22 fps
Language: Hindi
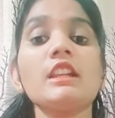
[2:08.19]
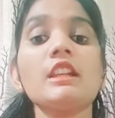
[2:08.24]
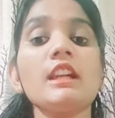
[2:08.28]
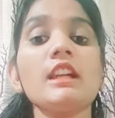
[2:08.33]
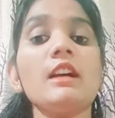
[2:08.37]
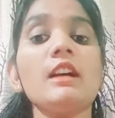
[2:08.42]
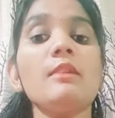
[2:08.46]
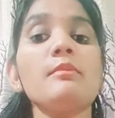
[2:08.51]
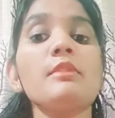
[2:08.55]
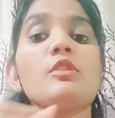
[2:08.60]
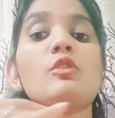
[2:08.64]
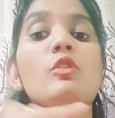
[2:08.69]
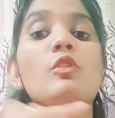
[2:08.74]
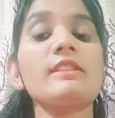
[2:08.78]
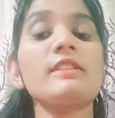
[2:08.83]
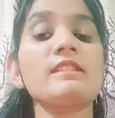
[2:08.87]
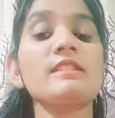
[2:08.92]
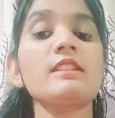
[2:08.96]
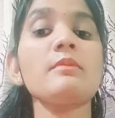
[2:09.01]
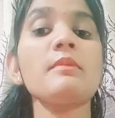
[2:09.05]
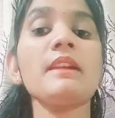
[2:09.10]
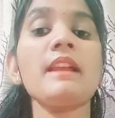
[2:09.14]
कि हमें
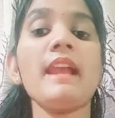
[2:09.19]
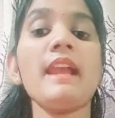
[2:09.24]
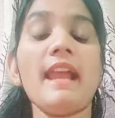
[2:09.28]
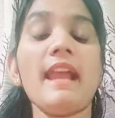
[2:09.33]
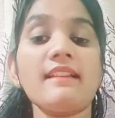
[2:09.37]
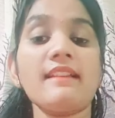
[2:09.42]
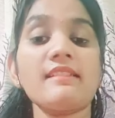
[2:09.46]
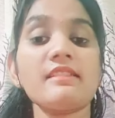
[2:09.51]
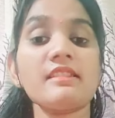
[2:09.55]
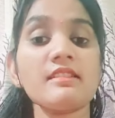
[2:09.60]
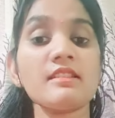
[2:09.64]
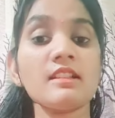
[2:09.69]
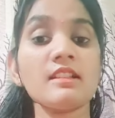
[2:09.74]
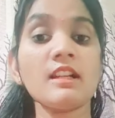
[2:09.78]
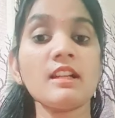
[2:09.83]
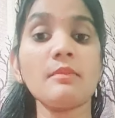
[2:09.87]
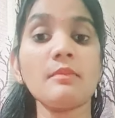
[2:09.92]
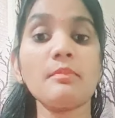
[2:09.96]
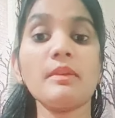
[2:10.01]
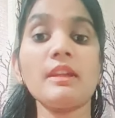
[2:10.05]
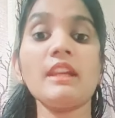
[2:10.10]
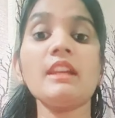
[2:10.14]
किसी भी ऐसी
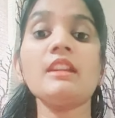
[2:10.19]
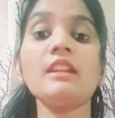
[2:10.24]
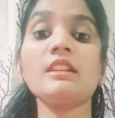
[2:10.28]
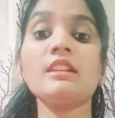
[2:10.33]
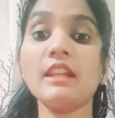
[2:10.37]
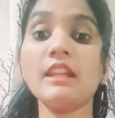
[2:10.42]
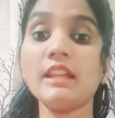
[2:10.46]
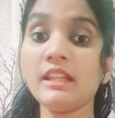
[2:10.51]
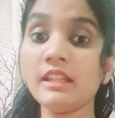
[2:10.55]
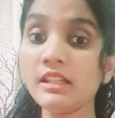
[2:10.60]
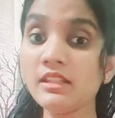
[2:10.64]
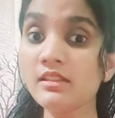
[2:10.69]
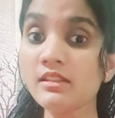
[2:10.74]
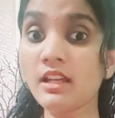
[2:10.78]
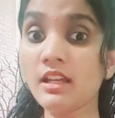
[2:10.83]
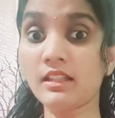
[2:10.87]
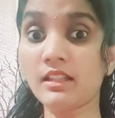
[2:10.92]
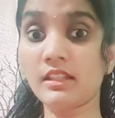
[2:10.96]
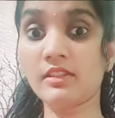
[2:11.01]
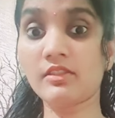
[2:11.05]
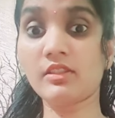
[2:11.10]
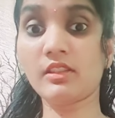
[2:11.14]
जगह पे नहीं
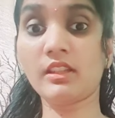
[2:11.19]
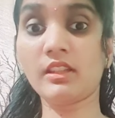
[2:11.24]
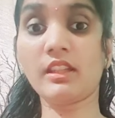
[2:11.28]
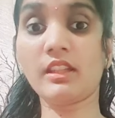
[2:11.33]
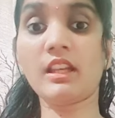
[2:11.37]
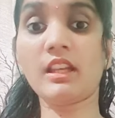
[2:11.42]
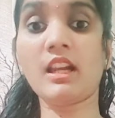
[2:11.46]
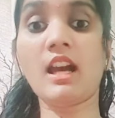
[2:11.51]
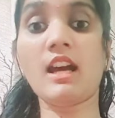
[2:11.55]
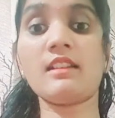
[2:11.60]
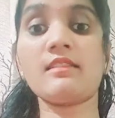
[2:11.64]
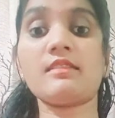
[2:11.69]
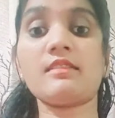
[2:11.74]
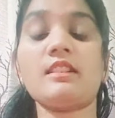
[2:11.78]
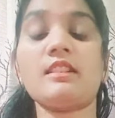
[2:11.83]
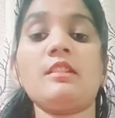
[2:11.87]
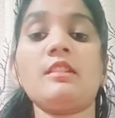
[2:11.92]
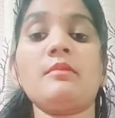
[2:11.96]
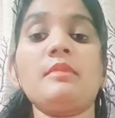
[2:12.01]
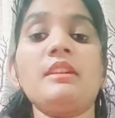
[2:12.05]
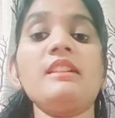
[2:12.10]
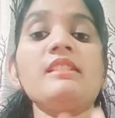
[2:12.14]
जाना चाहिए
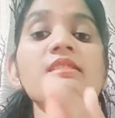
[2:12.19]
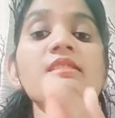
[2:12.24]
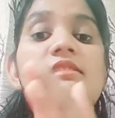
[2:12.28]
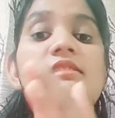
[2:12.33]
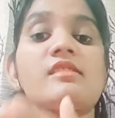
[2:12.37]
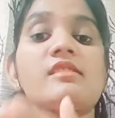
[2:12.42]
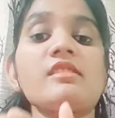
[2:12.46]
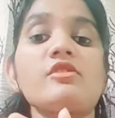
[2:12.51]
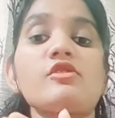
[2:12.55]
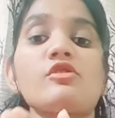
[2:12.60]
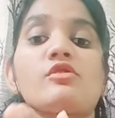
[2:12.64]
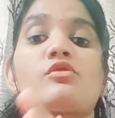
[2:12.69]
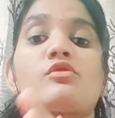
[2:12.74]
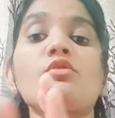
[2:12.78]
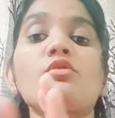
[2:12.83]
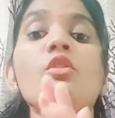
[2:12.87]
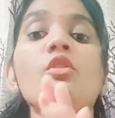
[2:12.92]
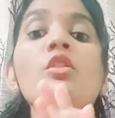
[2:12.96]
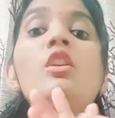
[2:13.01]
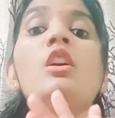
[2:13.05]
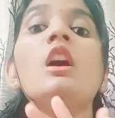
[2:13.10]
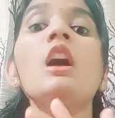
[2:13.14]
खासकर हमें हिल स्टेशन
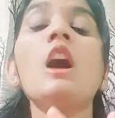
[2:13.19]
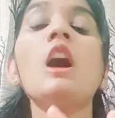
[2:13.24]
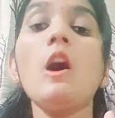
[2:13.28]
को